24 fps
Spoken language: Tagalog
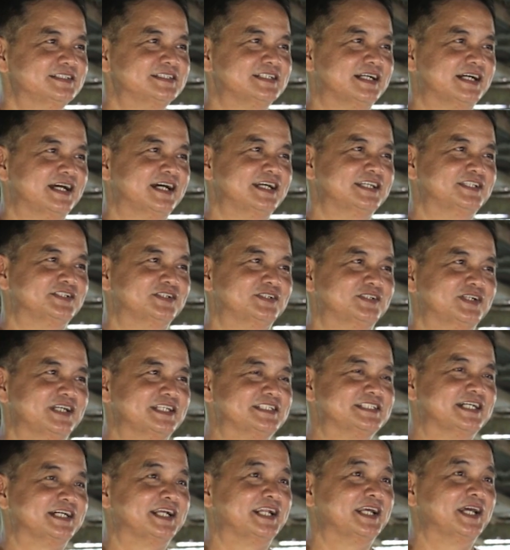Saka itong
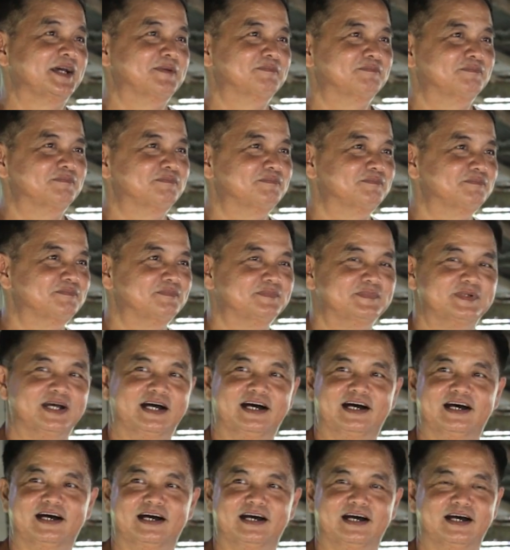HRM,
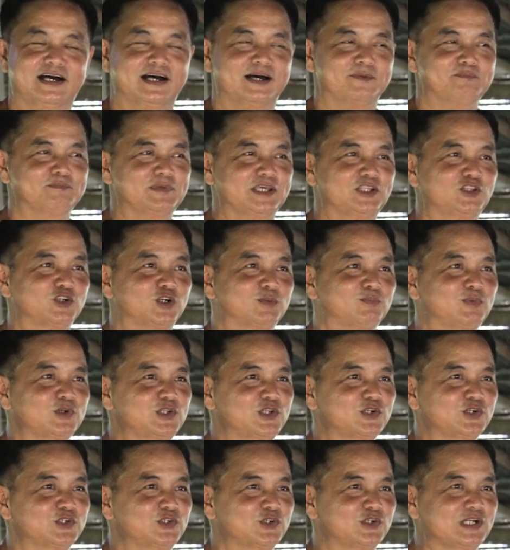uh, ah,
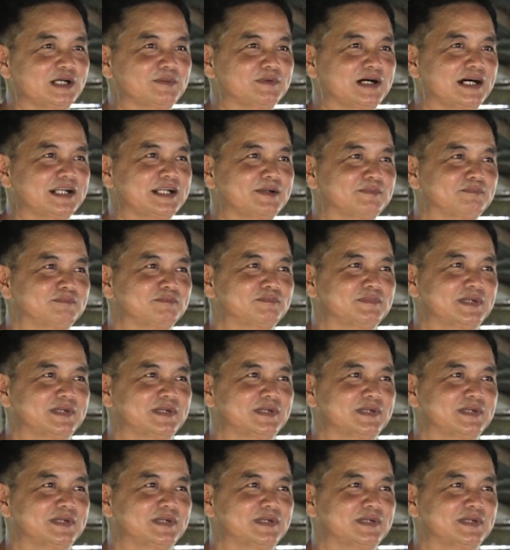PWU naman,